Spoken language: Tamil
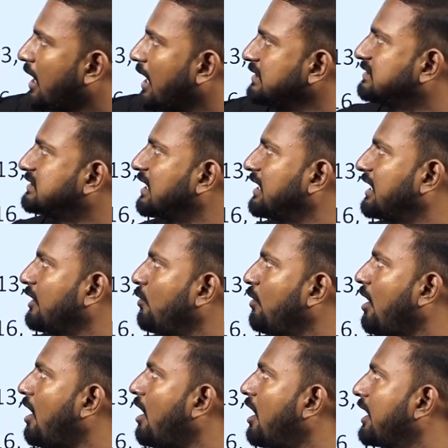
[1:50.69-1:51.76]
கன்சிகட்டிவ்
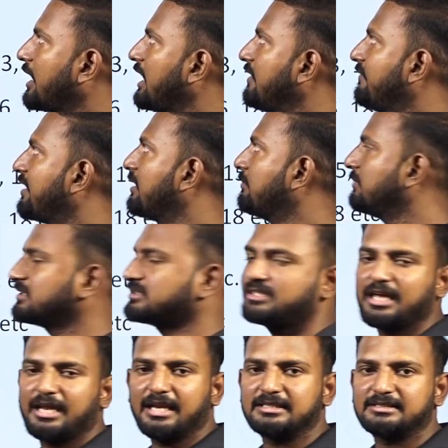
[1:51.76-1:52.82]
ஆட் ஈவன்
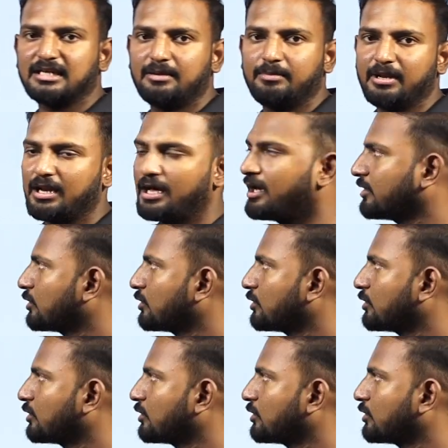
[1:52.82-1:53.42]
நம்பர்ஸ்னால் என்ன சார் அப்படின்னா